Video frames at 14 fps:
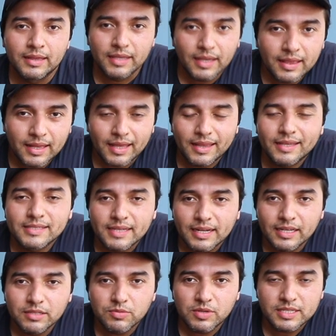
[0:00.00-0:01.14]
tienda de
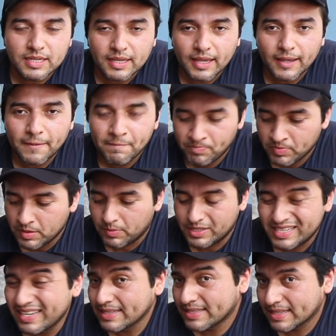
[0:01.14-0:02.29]
ciclismo, así que pues
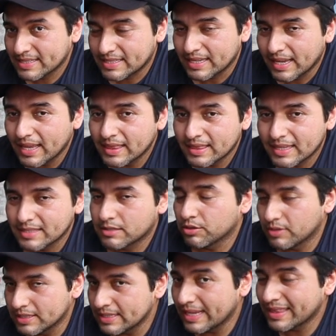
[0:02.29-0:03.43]
si eres exigente, esto
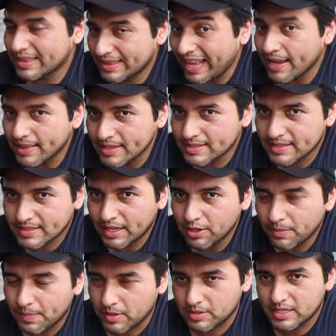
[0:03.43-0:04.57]
no es nada tan
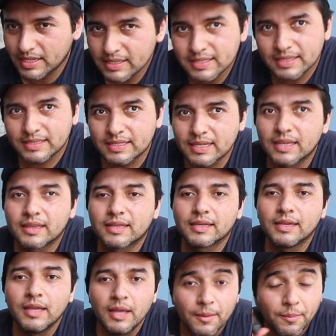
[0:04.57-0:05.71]
necesario, pero si eres exigente,